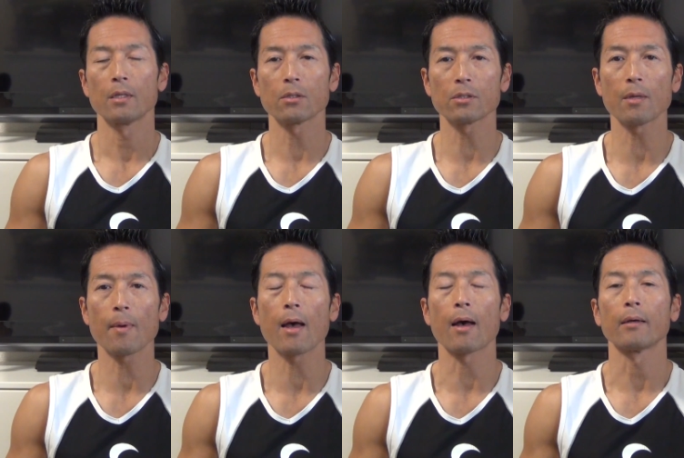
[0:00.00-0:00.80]
そうすれ
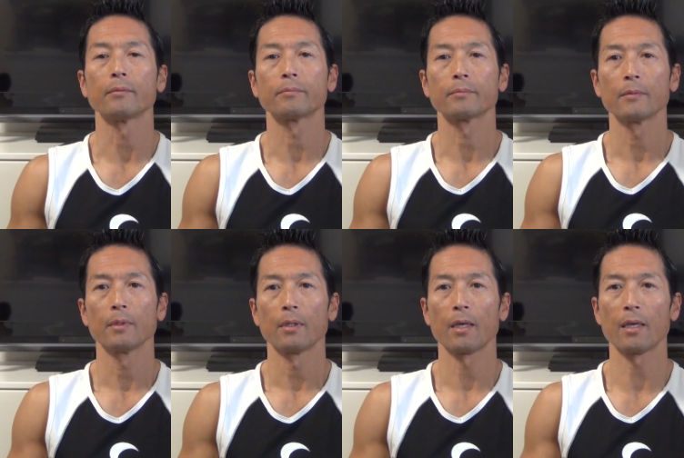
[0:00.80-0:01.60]
ば、
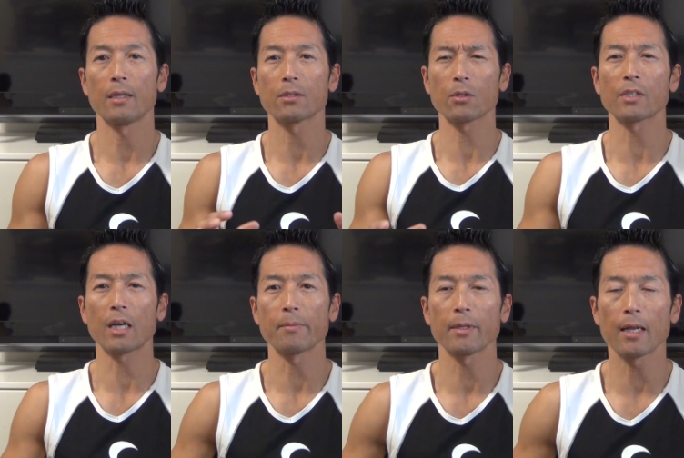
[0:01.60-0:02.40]
えー、少し
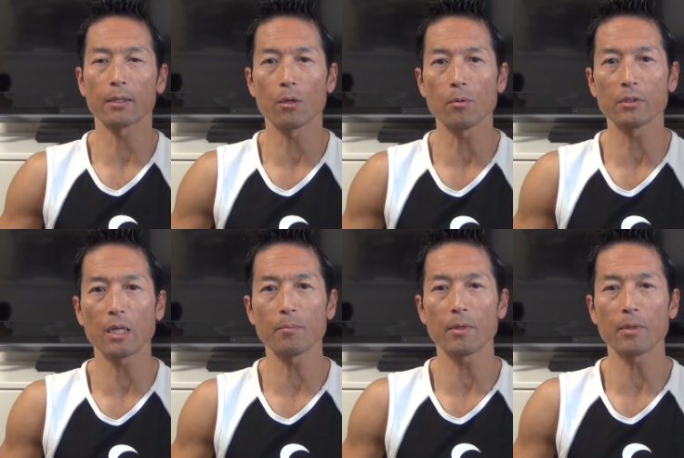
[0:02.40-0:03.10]
軽めだなと思うダン